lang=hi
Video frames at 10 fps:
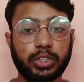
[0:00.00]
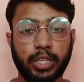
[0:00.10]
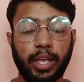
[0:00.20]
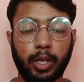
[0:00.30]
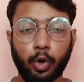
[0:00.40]

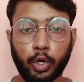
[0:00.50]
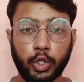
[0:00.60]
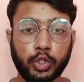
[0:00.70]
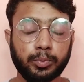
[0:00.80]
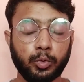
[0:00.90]
और इस
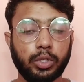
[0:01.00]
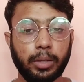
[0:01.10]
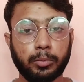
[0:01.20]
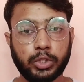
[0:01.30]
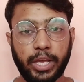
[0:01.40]
मूवी का मुझे
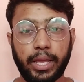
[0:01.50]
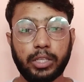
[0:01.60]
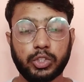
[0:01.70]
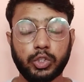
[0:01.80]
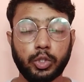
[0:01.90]
एक सीन जो
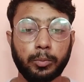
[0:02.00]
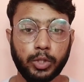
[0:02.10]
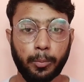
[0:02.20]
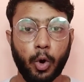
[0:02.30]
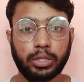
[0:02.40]
मुझे बहुत
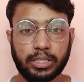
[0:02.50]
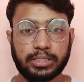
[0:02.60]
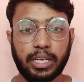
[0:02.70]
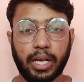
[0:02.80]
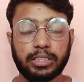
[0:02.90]
अच्छा लगा
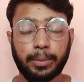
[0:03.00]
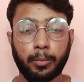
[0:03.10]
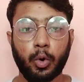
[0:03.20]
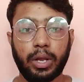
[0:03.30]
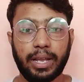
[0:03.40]
जब
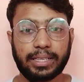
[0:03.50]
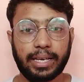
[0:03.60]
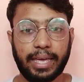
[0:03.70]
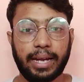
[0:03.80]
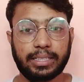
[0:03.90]
मोहनलाल का
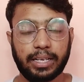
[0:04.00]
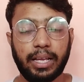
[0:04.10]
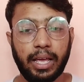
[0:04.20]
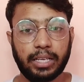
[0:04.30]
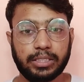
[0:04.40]
कैरेक्टर
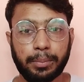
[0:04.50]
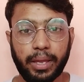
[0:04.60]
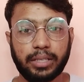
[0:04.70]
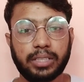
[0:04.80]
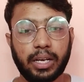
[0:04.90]
जब एक
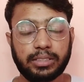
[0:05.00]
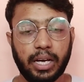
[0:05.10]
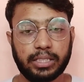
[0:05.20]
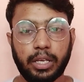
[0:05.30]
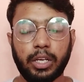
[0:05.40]
जगह जाता है
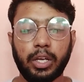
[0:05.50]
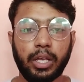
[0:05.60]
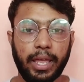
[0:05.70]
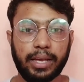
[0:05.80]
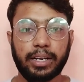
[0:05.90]
जिस एक
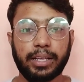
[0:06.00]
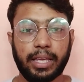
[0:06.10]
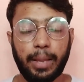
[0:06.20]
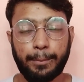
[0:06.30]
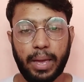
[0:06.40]
लड़के ने
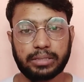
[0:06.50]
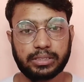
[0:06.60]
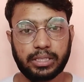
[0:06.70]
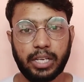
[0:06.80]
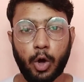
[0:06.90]
पैसे ना
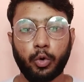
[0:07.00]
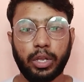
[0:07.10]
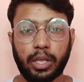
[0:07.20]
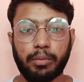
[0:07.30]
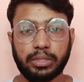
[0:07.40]
होने की
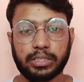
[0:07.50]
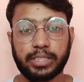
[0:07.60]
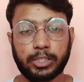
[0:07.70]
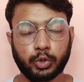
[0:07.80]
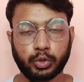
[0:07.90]
वजह से
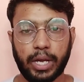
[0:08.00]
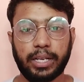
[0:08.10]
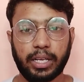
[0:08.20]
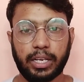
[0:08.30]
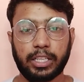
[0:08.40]
सुसाइड कर लेता
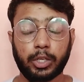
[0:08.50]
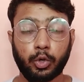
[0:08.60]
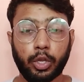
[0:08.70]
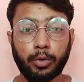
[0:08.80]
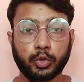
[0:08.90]
क्योंकि
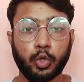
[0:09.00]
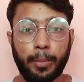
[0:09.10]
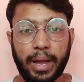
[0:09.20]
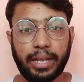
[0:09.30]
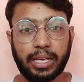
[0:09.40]
उसको
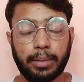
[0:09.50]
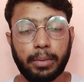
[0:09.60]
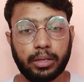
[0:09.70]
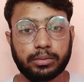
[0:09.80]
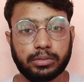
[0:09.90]
मेडिकल में
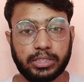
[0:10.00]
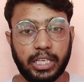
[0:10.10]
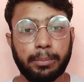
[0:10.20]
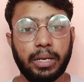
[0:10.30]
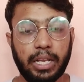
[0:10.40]
सीट मिलने
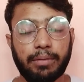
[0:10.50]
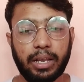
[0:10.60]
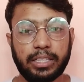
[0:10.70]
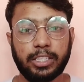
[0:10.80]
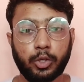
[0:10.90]
वाली थी
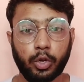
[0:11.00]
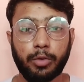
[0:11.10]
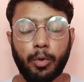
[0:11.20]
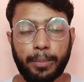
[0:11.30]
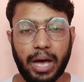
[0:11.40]
क्योंकि वो
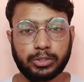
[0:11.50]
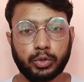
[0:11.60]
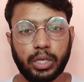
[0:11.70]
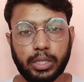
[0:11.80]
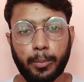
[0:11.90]
पास हो जाता
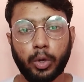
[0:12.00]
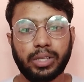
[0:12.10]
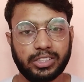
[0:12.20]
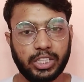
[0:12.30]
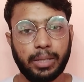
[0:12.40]
बहुत अच्छे
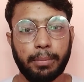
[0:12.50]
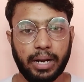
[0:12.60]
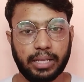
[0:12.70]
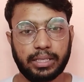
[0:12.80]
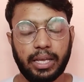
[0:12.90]
नंबर आते हैं
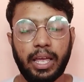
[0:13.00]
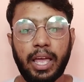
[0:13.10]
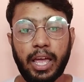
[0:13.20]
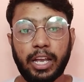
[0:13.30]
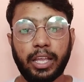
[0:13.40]

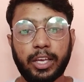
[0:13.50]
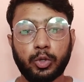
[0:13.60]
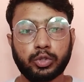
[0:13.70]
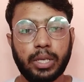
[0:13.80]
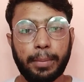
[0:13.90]
लेकिन उसके
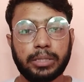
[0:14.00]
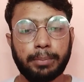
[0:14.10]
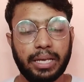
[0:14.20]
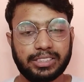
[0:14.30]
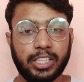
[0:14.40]
पास पैसा
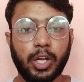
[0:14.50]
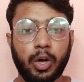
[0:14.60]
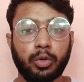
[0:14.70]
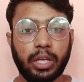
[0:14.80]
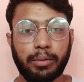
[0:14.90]
ना होने की
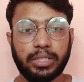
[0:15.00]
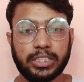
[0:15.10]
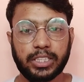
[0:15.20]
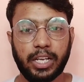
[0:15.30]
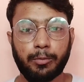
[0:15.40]
वजह से ना
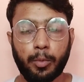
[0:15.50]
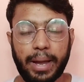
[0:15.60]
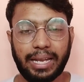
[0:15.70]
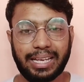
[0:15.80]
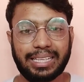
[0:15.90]
वो मेडिकल
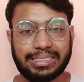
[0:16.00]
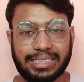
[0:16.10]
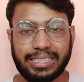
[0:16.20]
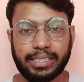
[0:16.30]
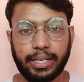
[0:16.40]
की सीट
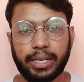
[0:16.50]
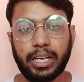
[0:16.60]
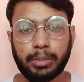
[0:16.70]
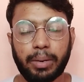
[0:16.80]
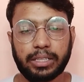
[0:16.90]
नहीं खरीद
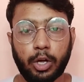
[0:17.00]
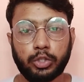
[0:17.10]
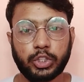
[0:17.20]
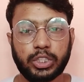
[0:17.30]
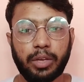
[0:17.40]
पाता और जिसकी
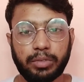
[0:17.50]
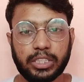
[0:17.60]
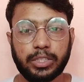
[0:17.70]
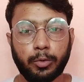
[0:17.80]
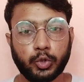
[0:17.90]
वजह से वो
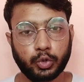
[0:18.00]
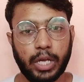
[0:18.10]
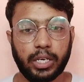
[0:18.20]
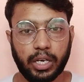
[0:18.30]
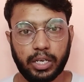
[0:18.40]
सुसाइड कर
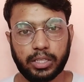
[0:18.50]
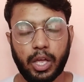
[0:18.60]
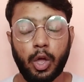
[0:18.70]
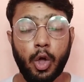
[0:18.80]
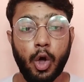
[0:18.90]
लेता है
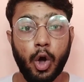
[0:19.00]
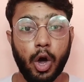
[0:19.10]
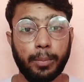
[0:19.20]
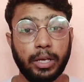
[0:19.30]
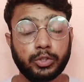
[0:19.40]
और भाई
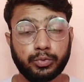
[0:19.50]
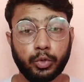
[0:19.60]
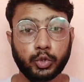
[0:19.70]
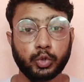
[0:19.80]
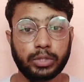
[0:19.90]
वो
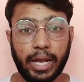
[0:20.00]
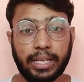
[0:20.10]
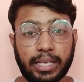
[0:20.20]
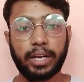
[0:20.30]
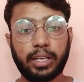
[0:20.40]
सुसाइड के लिए
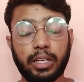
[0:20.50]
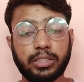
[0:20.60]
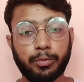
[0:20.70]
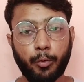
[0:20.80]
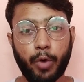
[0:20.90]
जब वो
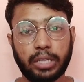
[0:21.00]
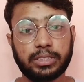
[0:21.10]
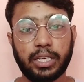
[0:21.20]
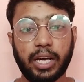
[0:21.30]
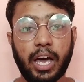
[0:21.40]
फांसी लगा
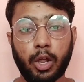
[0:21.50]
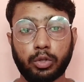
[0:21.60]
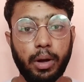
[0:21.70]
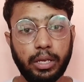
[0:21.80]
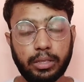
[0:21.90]
रहा होता है ना तो
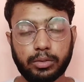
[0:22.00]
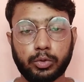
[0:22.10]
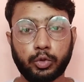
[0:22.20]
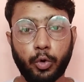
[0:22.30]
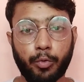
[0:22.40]
वो तो
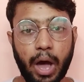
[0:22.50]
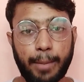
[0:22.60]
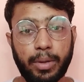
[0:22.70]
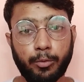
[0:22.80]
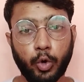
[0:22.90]
वहाँ पे वो
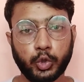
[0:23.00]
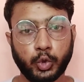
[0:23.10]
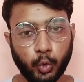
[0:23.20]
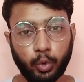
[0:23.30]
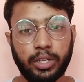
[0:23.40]
स्टूल नहीं
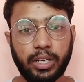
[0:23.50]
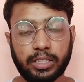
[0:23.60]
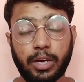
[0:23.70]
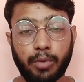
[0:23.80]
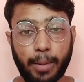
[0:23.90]
लेता वहाँ
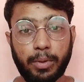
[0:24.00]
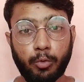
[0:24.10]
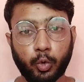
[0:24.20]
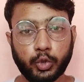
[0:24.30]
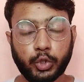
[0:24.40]
पे वो कुछ
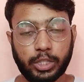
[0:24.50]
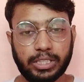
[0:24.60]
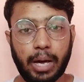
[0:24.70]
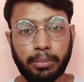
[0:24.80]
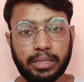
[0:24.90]
किताब
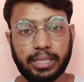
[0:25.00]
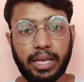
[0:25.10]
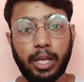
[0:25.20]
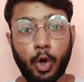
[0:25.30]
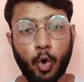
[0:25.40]
देता है
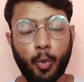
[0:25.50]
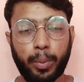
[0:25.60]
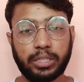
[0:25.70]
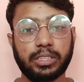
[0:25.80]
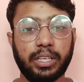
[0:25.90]
ऊपर
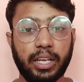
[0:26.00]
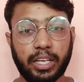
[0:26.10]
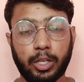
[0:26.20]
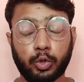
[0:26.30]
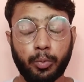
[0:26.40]
चढ़ने के लिए तो
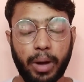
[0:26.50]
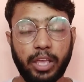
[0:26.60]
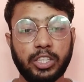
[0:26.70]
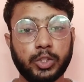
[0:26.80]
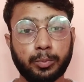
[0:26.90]
भाई इस
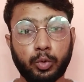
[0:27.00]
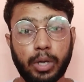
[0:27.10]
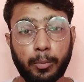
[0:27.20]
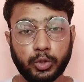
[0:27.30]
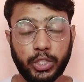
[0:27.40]
मूवी का मुझे
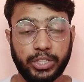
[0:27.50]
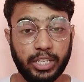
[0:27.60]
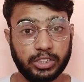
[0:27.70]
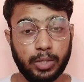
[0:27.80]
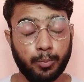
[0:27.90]
ये सीन
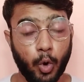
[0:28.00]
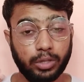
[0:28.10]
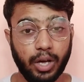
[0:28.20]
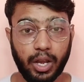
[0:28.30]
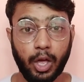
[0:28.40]
बहुत
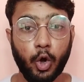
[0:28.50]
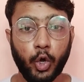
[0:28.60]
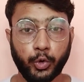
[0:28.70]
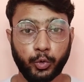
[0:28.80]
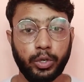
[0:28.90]
अलग और
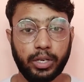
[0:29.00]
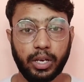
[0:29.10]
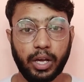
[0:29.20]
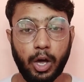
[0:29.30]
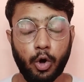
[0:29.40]
यूनिक लगा
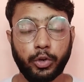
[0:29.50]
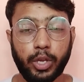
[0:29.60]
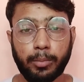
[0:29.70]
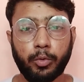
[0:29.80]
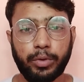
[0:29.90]
और ये मूवी
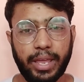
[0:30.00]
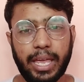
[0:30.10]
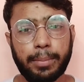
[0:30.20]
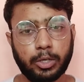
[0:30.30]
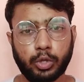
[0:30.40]
एक बार तो
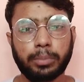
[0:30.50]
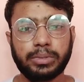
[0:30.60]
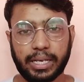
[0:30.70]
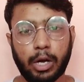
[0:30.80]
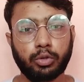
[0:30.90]
आप चेकआउट
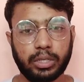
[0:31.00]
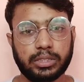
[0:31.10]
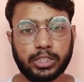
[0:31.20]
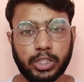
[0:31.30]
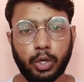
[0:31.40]
कर सकते हो
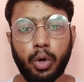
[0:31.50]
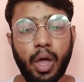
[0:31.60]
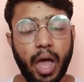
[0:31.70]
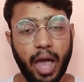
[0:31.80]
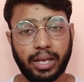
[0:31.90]
अगर
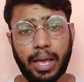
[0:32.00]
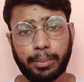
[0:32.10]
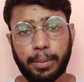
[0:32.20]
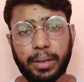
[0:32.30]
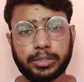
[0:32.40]
आपके पास
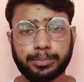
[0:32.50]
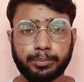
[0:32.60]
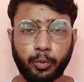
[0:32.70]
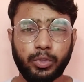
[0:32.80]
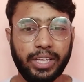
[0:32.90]
मूवी
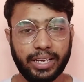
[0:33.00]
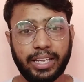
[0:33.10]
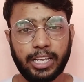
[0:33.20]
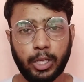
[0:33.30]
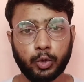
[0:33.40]
देखने के लिए
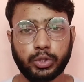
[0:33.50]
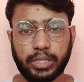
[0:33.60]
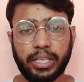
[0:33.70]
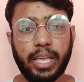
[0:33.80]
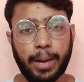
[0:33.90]
कुछ नहीं कि
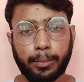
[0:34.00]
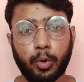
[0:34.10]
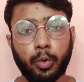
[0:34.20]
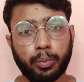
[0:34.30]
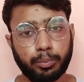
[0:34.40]
आपको
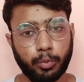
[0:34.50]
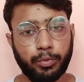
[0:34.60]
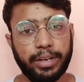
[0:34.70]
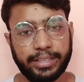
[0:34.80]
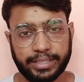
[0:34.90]
मूवी
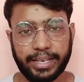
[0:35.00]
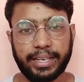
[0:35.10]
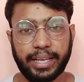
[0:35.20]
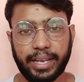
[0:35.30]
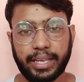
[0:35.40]
इंटरटेन
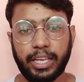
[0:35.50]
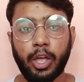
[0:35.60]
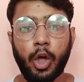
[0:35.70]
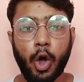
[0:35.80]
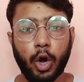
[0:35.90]
करेगी
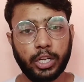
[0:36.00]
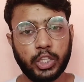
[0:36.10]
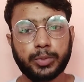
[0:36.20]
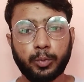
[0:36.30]
और इस मूवी का लिंक